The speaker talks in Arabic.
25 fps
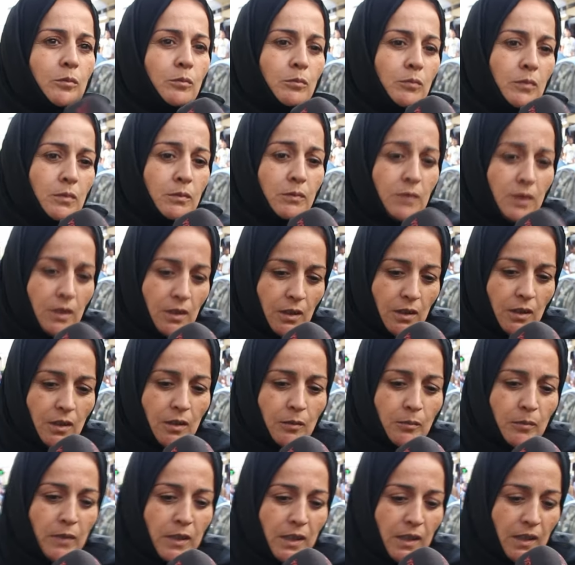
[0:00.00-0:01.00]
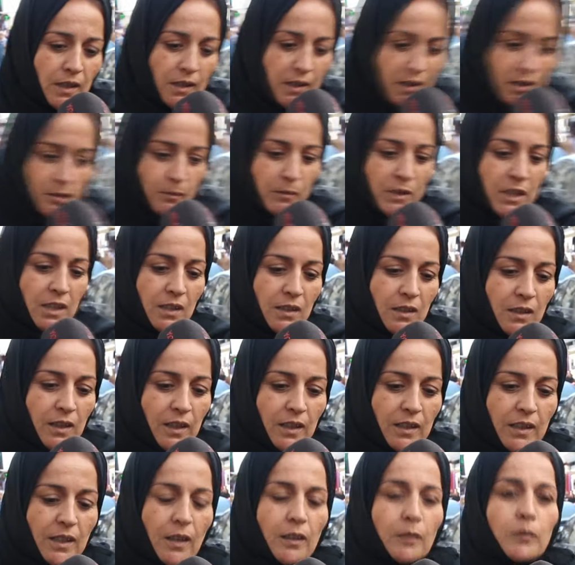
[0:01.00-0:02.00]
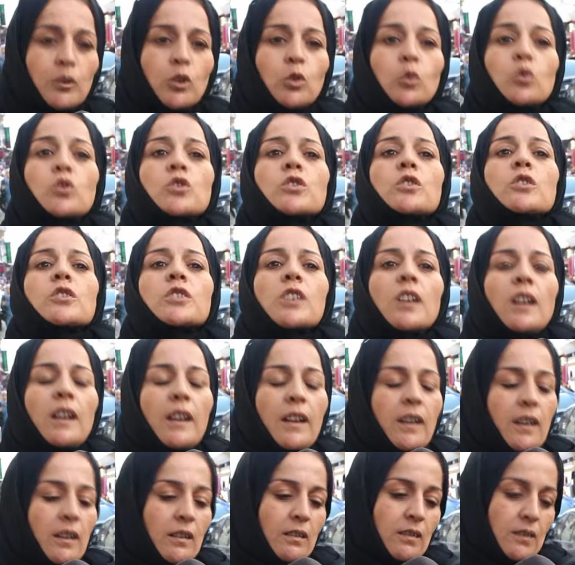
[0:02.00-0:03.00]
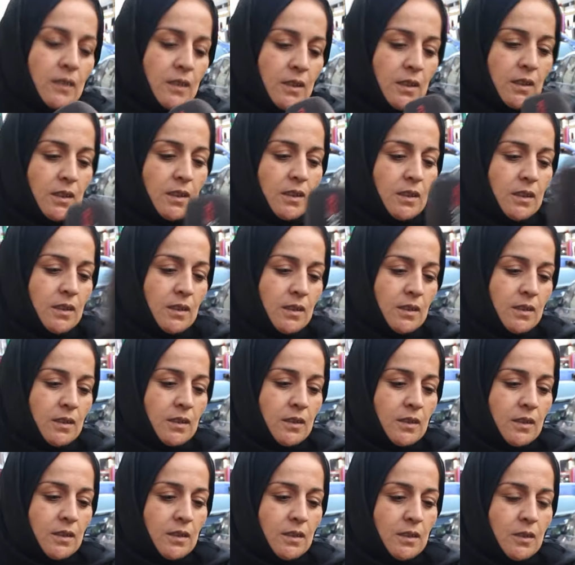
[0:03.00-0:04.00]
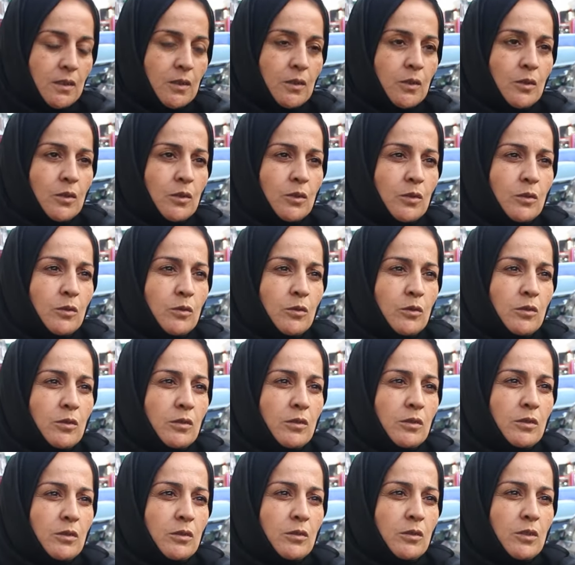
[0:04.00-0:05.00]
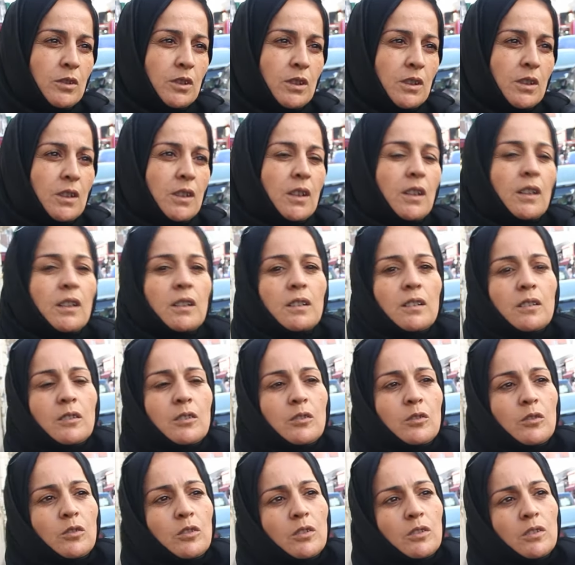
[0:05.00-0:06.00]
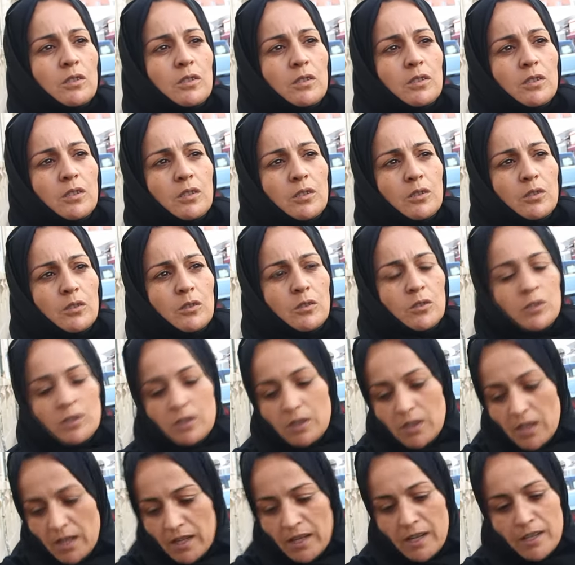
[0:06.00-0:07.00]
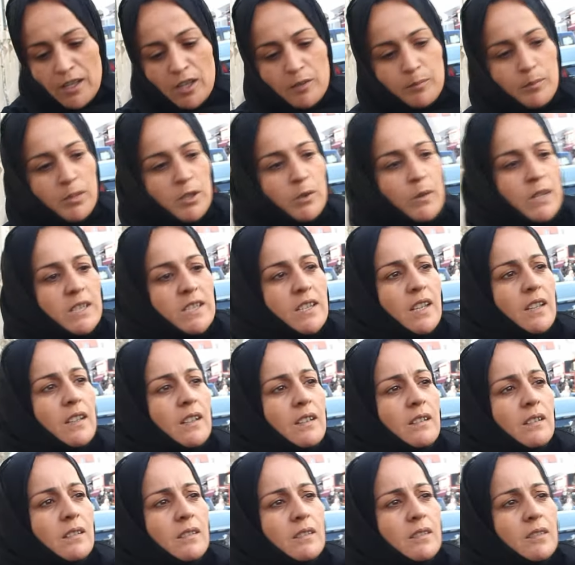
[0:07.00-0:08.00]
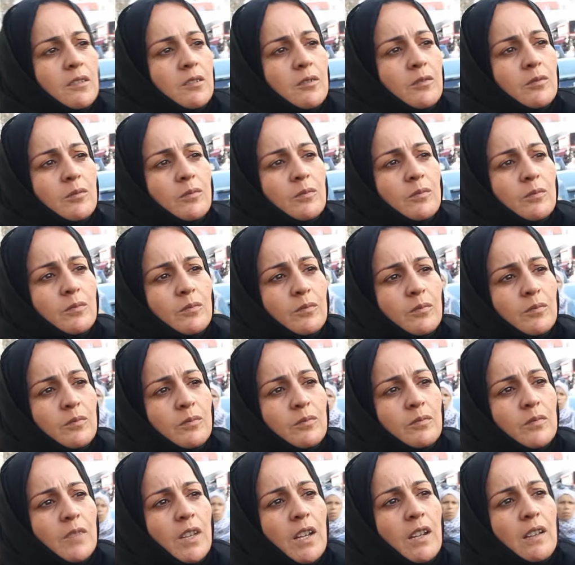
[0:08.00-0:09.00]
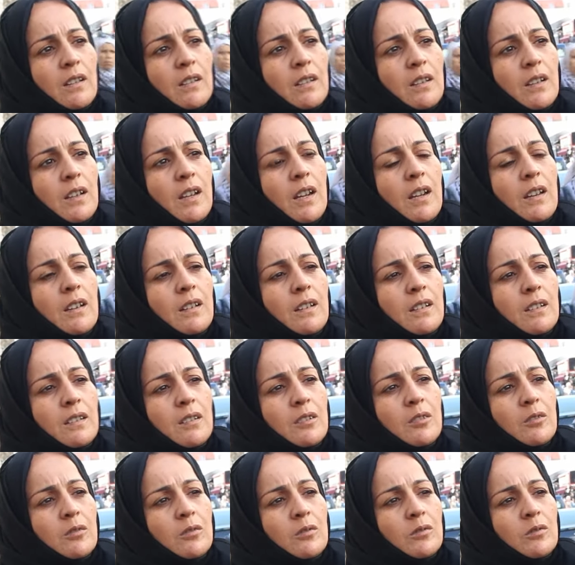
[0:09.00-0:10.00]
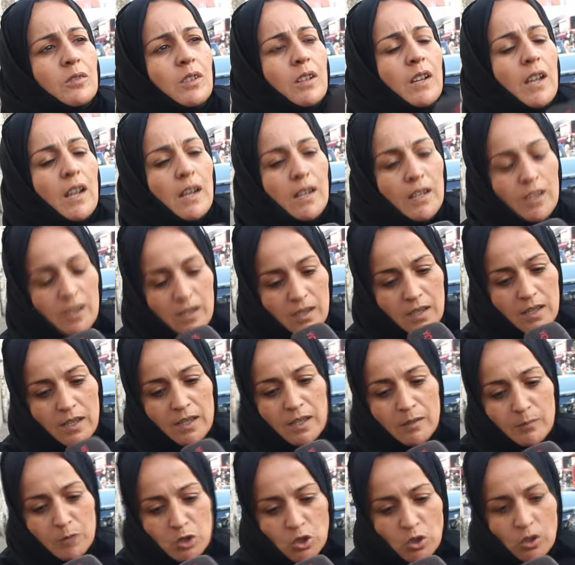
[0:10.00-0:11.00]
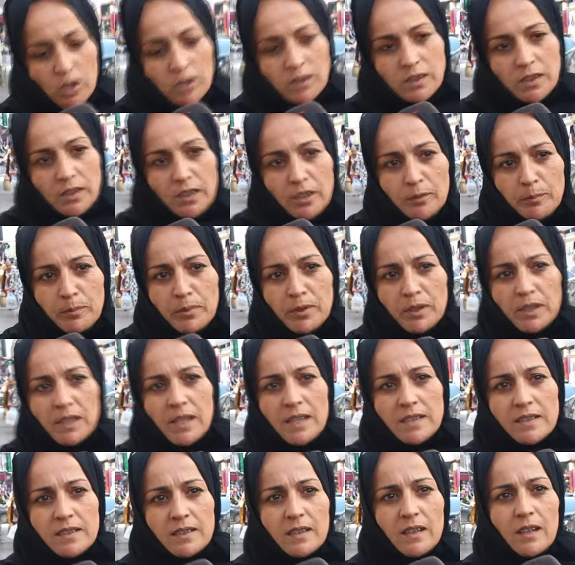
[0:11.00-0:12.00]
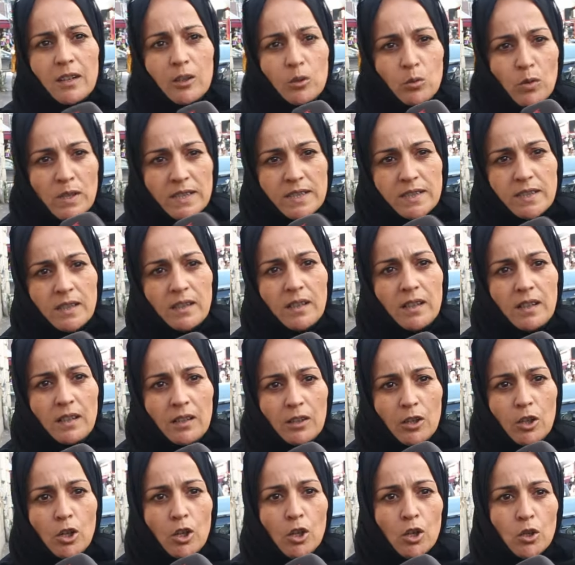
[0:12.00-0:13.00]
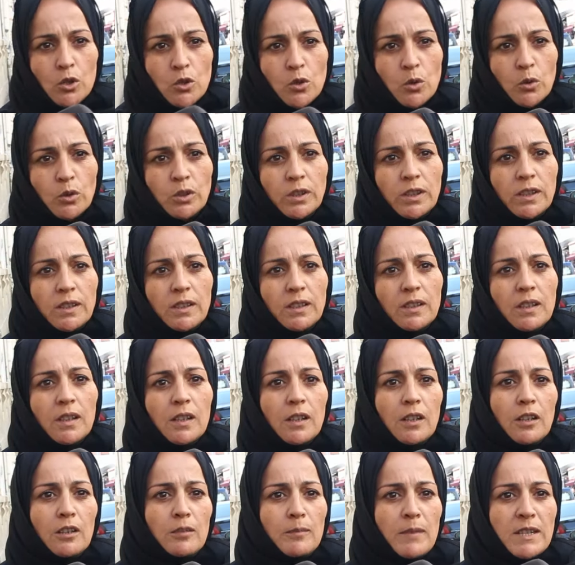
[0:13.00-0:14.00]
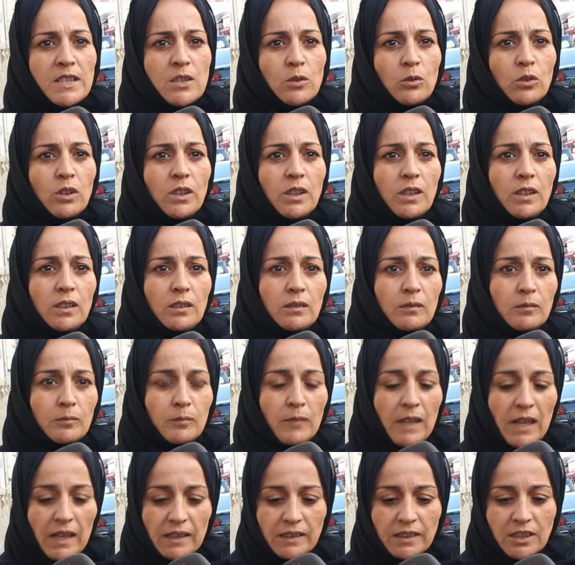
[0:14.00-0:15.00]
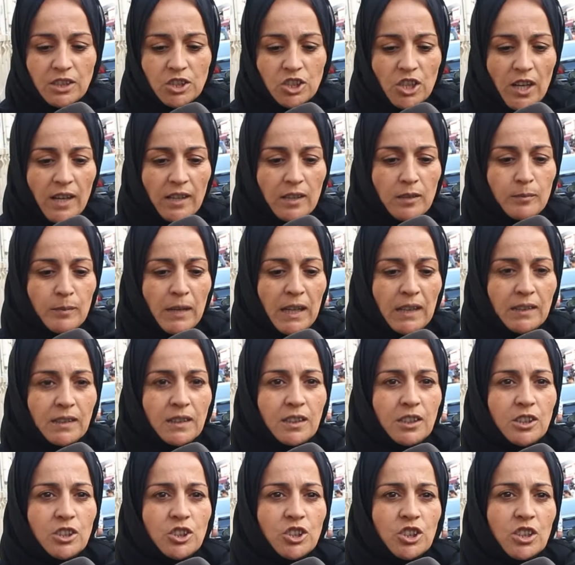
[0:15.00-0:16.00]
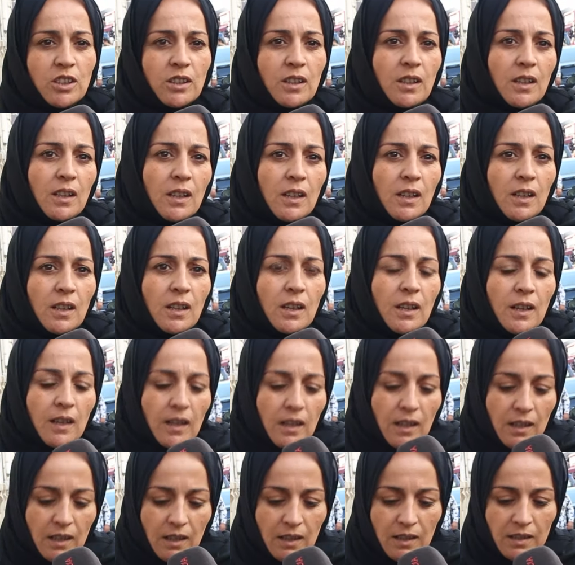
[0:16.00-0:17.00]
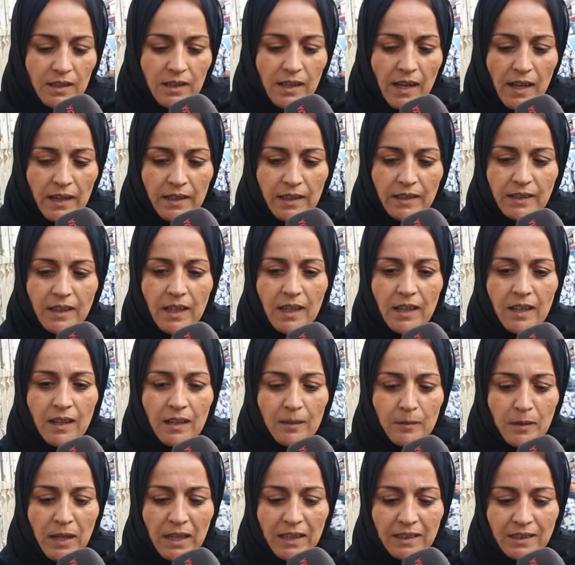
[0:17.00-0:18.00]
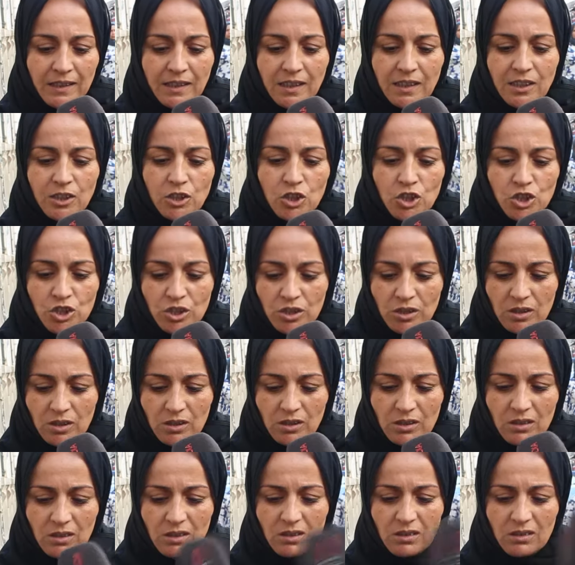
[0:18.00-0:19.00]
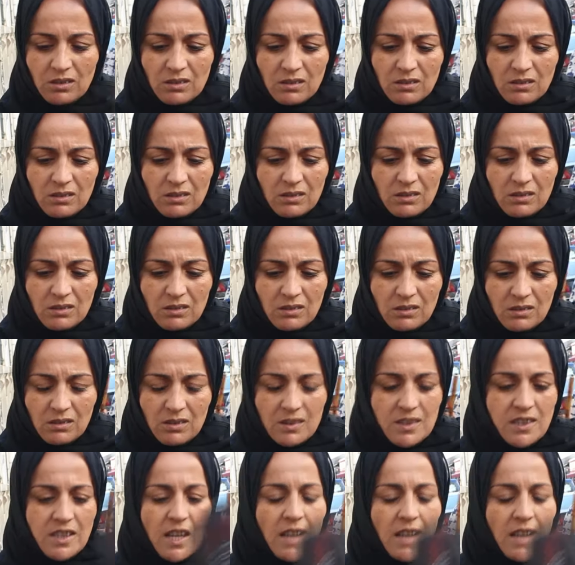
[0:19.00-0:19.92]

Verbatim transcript: من هنا من يعني من تونس نسكن لهنا آه، اليوم حبيت آه، تعمل نداء معناها للمسؤولين ولا للحد تفضل شنو احكي لنا شنو مشكلتك؟ انا انا مشكلتي نحب نوصل صوتي للمسؤولين ما عندي شيء ما عنديش يعنيتها ما عنديش سكن يعني.